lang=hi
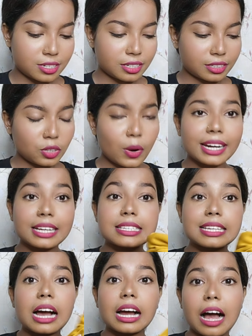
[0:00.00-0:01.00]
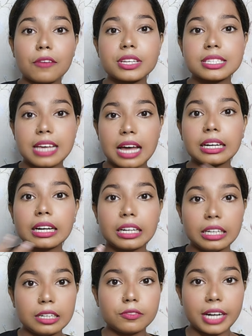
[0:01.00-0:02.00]
कर सकते हो एंड इसका काफ़ी ज़्यादा
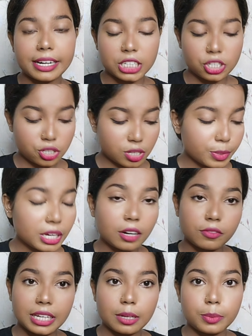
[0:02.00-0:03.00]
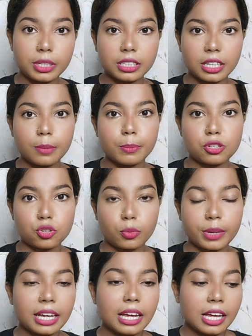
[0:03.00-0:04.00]
कलर वेरिएशन भी अवेलेबल थी मीशो
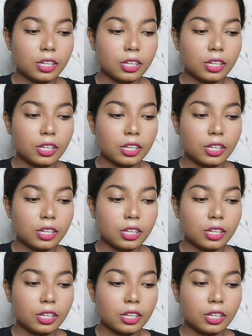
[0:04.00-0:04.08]
में